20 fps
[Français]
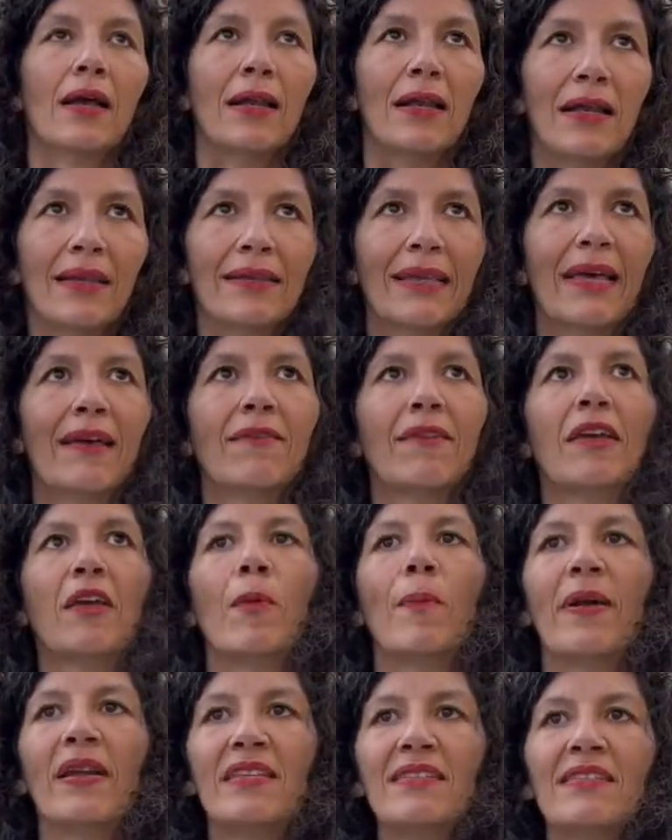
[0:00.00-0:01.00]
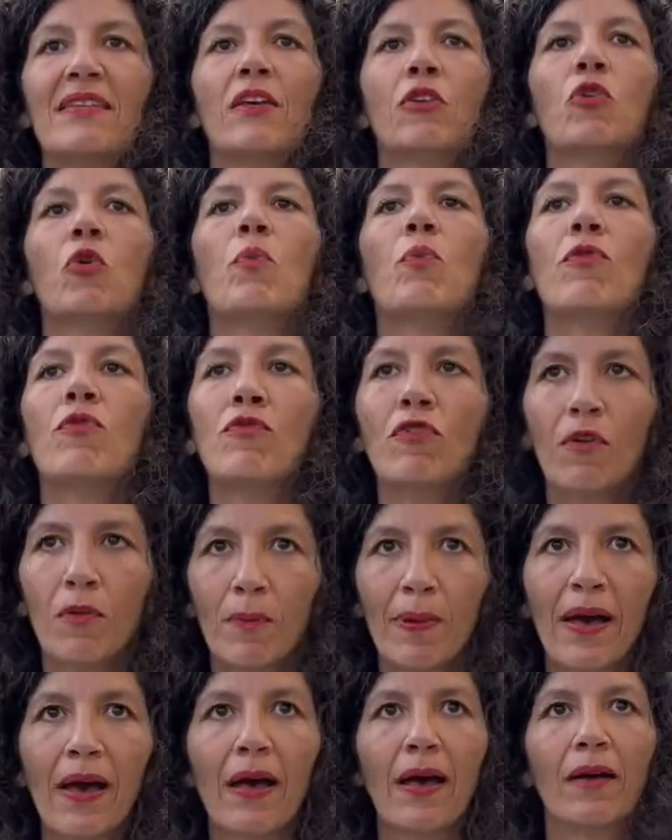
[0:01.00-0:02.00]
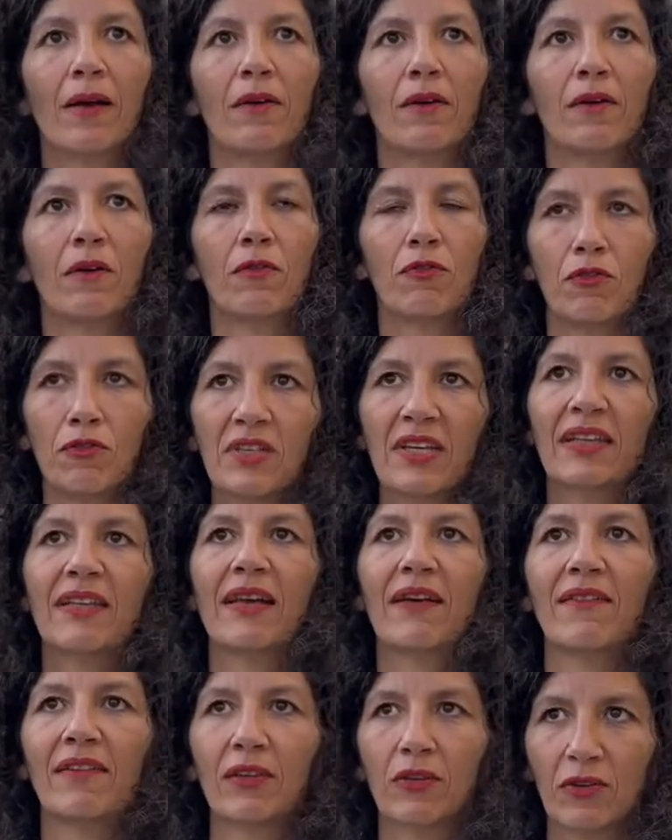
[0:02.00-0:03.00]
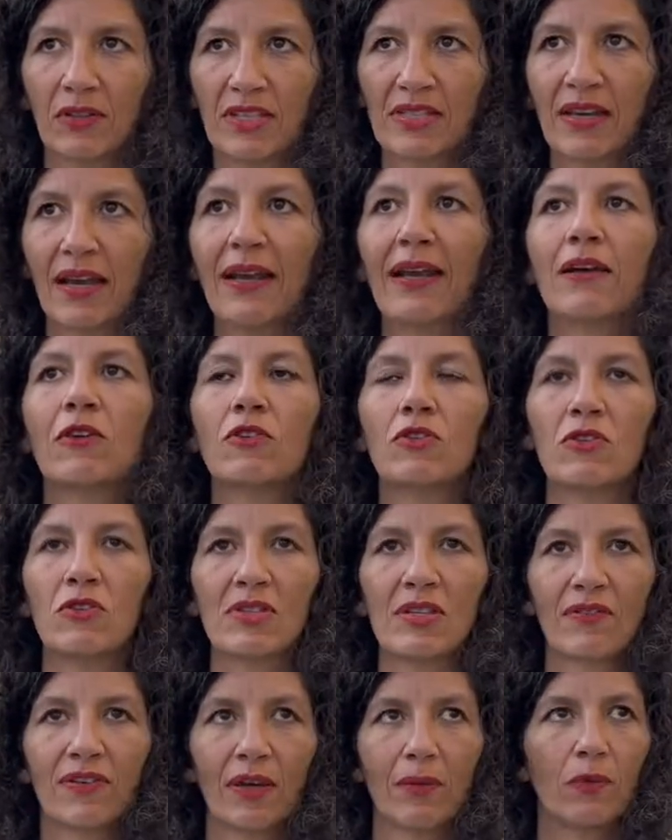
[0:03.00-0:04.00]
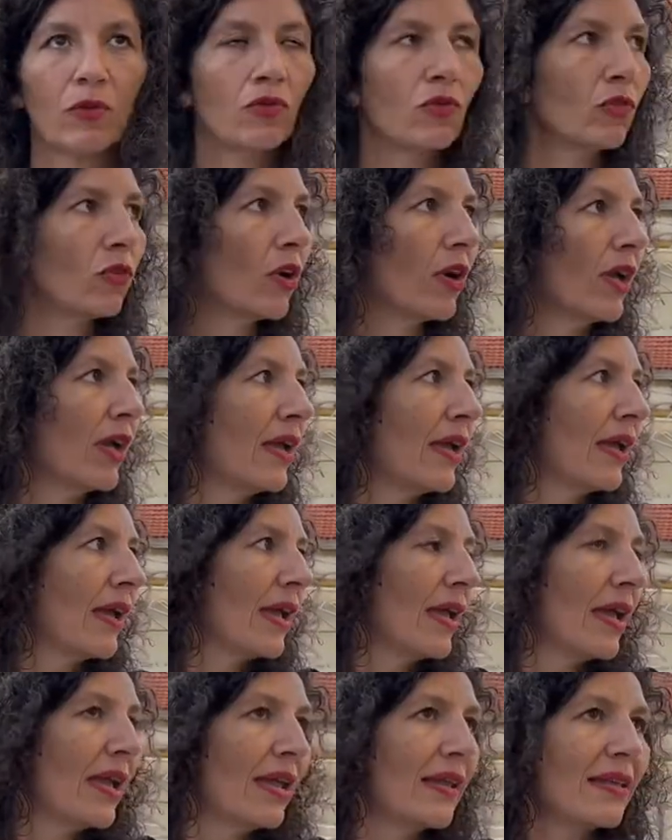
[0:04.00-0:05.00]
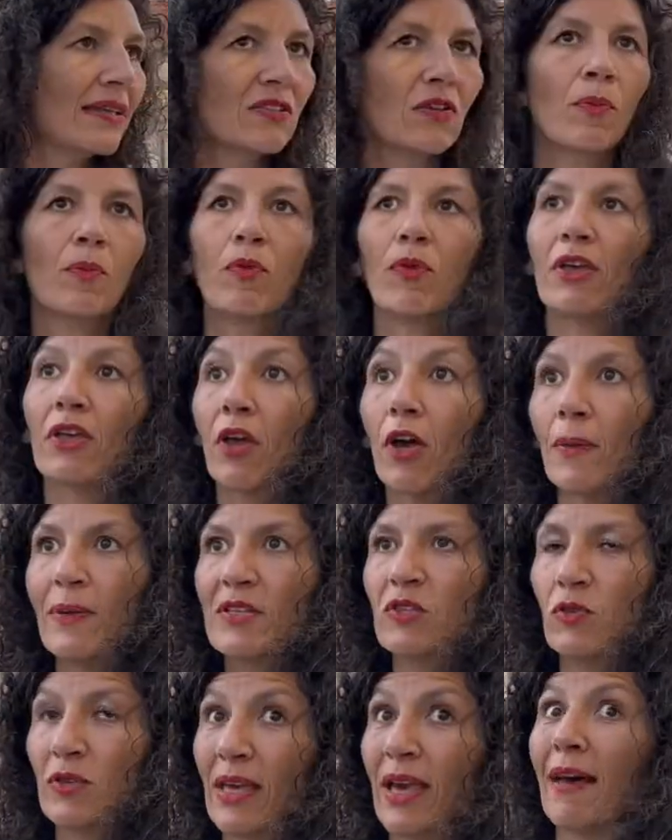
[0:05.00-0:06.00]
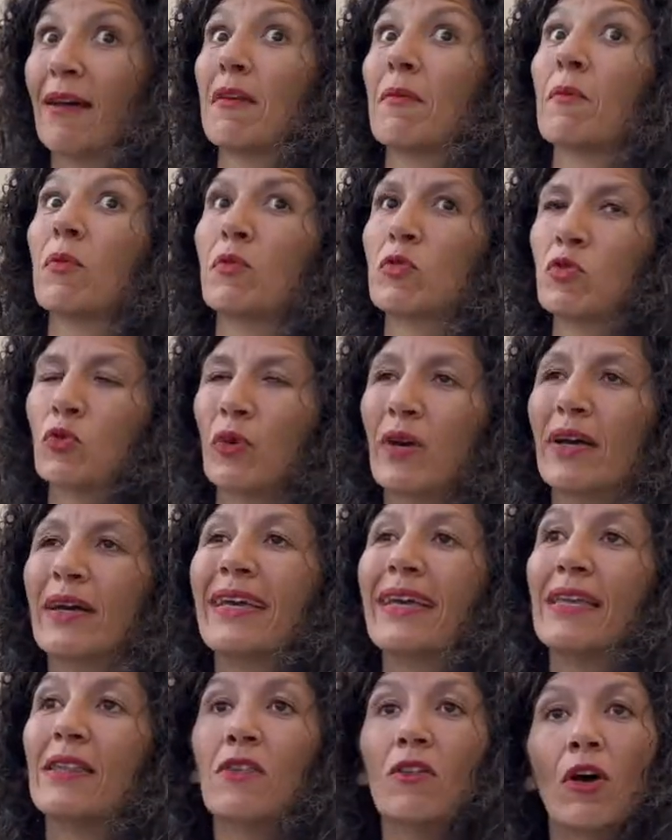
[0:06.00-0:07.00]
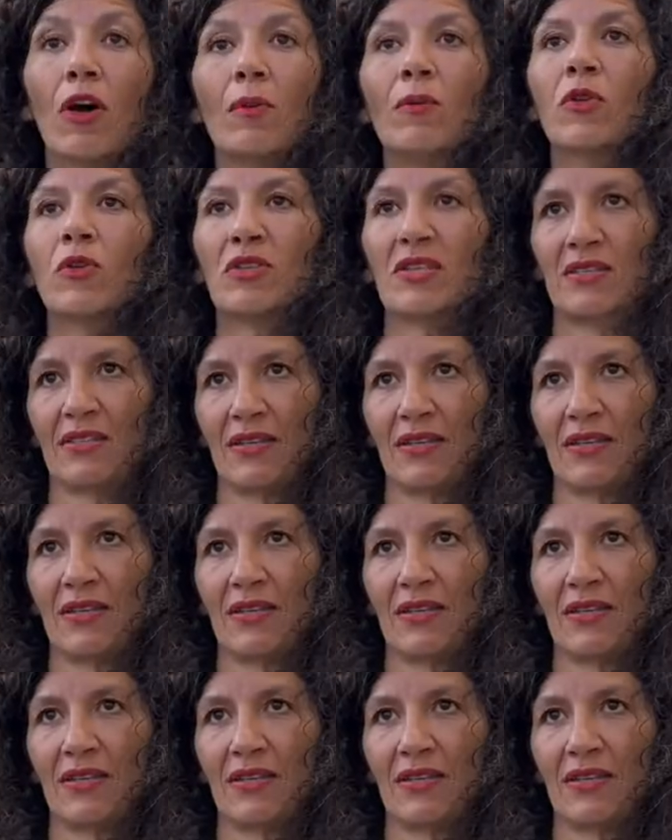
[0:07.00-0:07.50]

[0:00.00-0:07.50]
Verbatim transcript: les travailleurs palestiniens ne pouvant pas euh, venir travailler en Israël à cause de ces fermetures, les employeurs, parce qu'il y a un besoin énorme dans ces